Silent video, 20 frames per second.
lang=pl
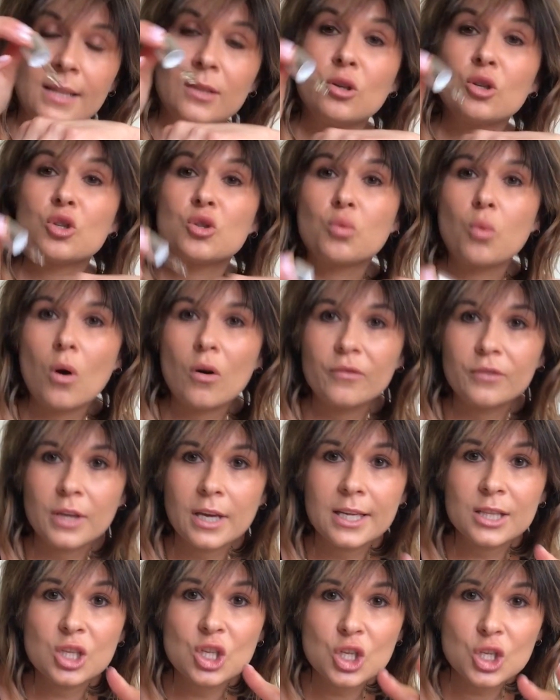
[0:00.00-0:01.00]

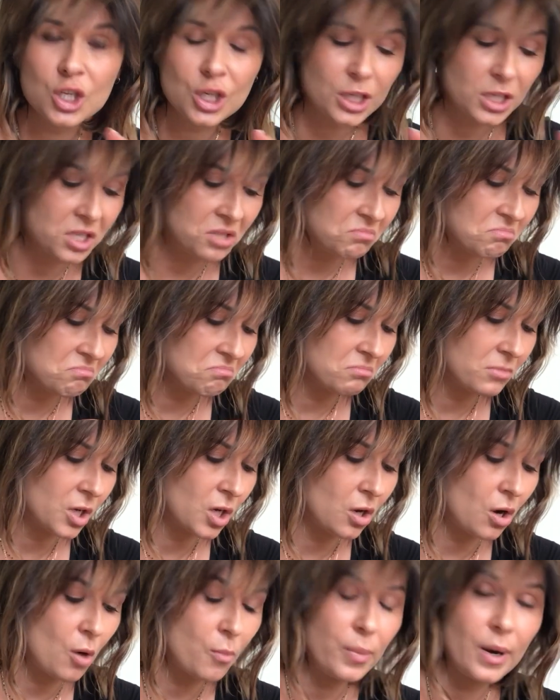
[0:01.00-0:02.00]
Dosłownie trzy
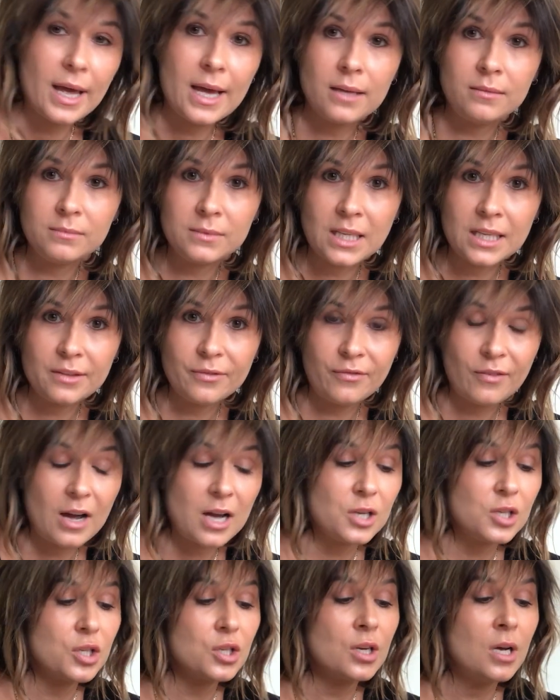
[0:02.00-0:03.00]
krople na
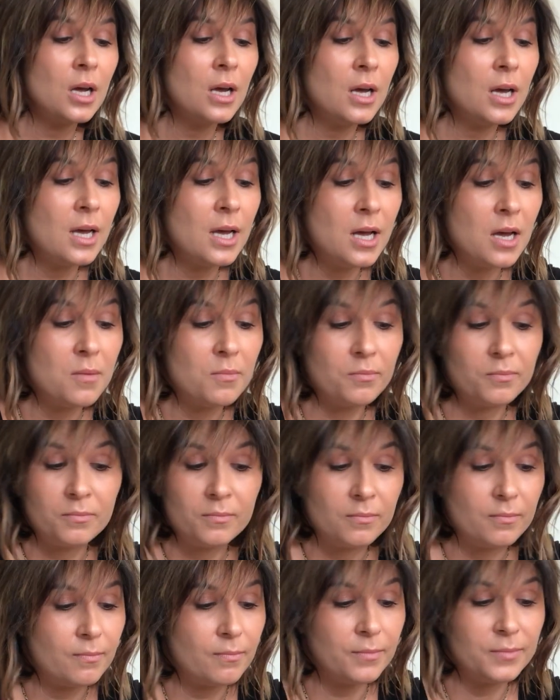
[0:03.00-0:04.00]
twarz,
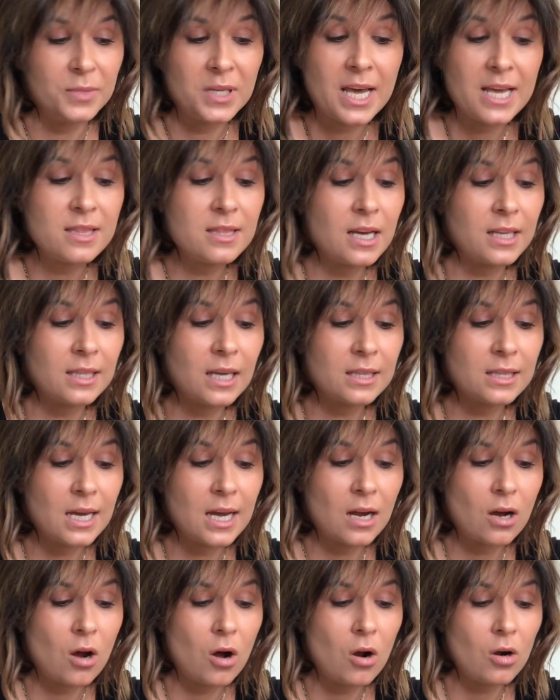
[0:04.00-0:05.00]
jedna na
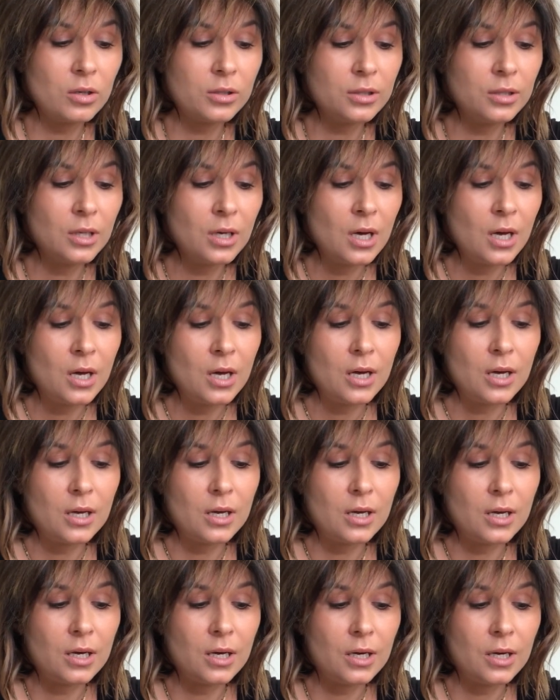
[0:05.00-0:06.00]
dekolt
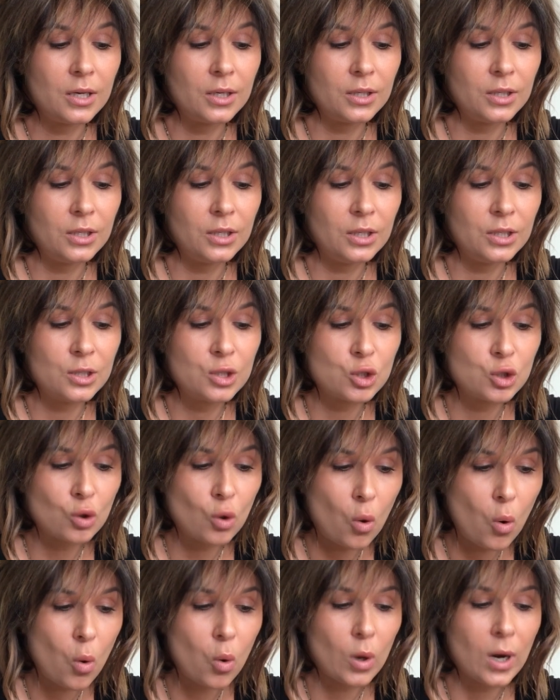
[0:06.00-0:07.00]
i
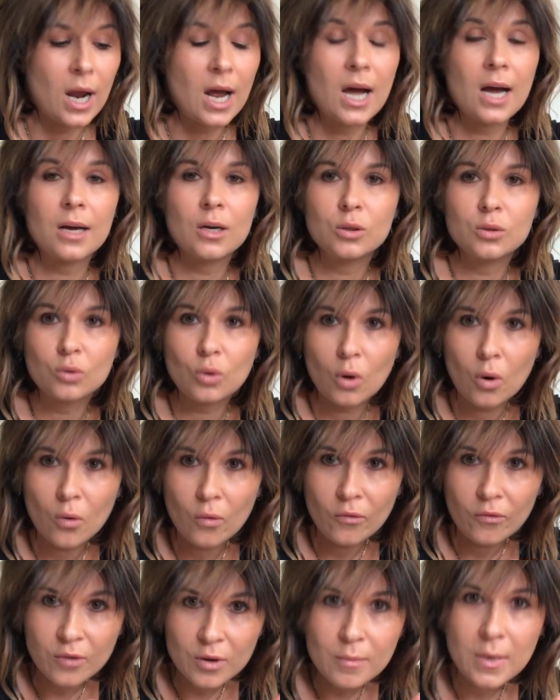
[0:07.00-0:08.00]
skóra,
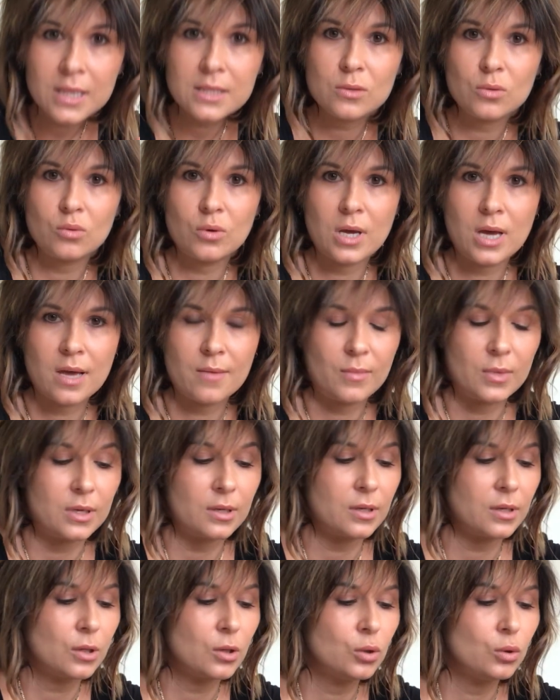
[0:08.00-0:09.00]
którą wymasujemy,
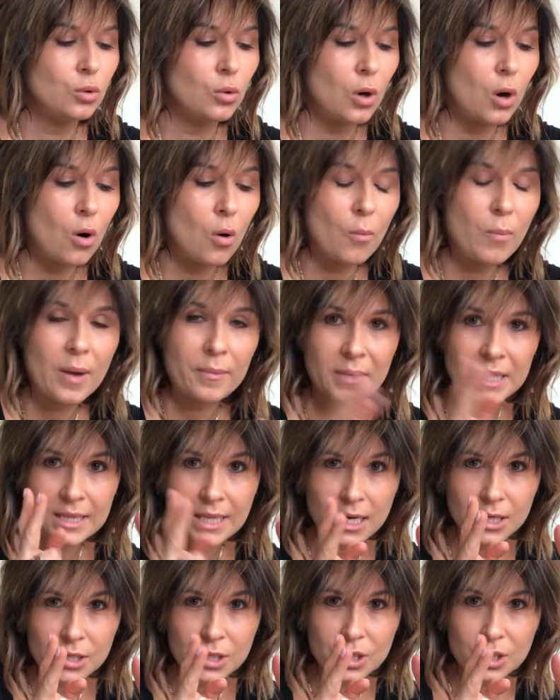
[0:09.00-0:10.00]
którą
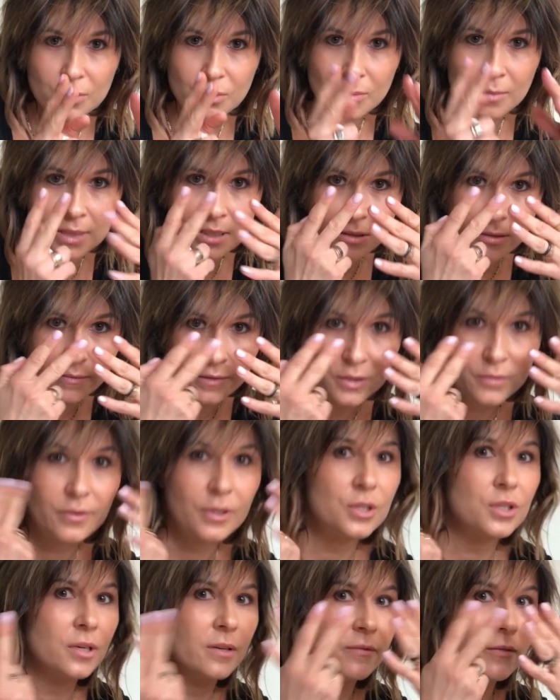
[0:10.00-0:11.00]
pamiętajcie, żeby masować,
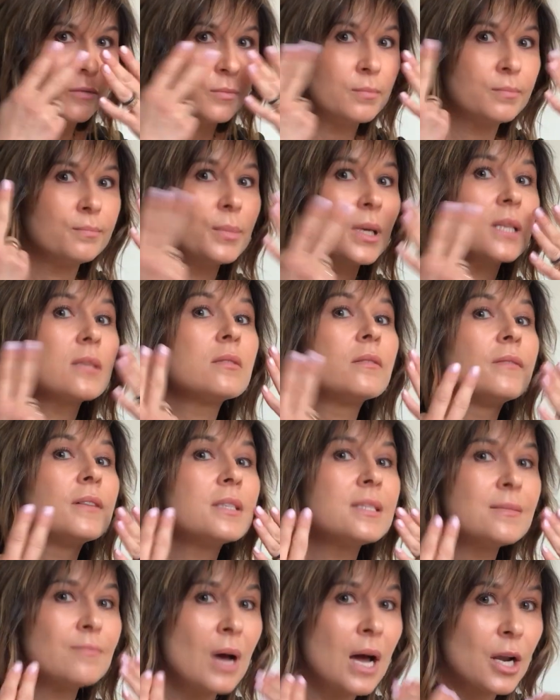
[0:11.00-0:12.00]
wiecie,
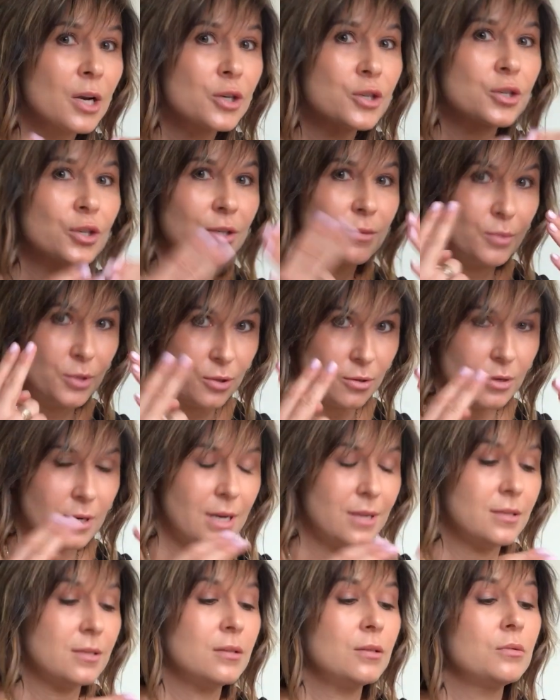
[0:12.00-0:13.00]
wyprasować zmarszczki przy
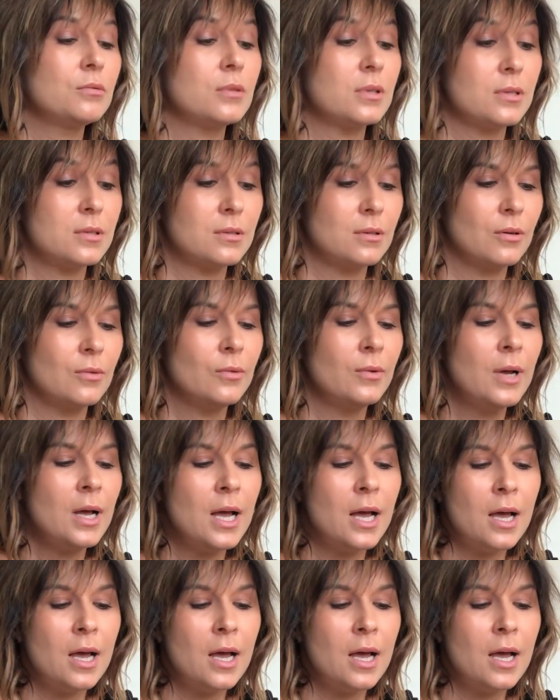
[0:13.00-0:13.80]
okazji, które są.